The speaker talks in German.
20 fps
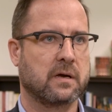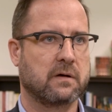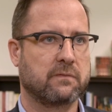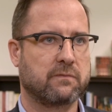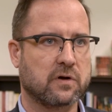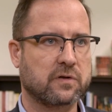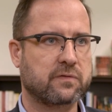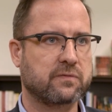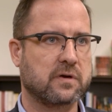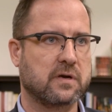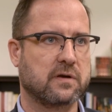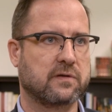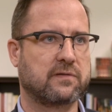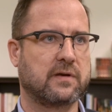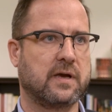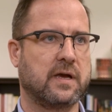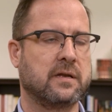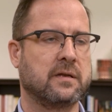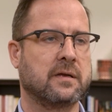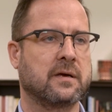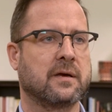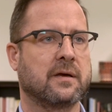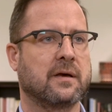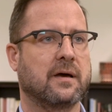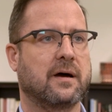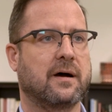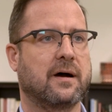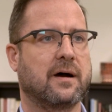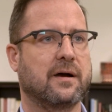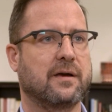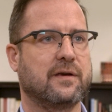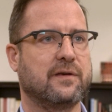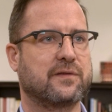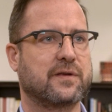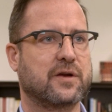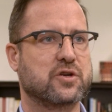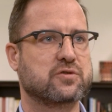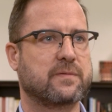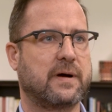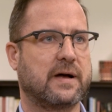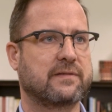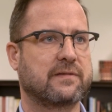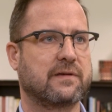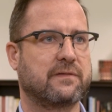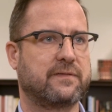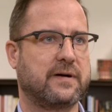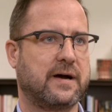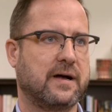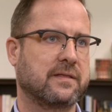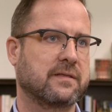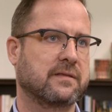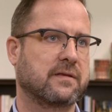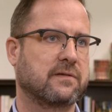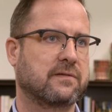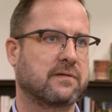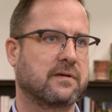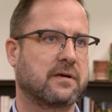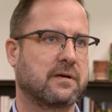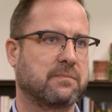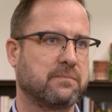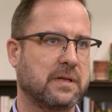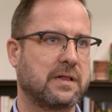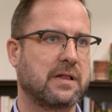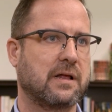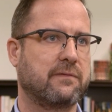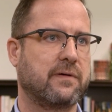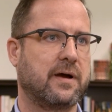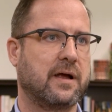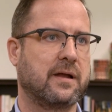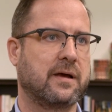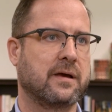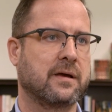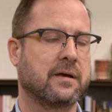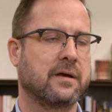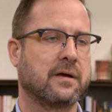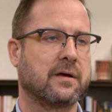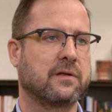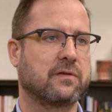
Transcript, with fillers: Was wir hier sehen, äh, ist ein schwarzer Faden, der sich mittlerweile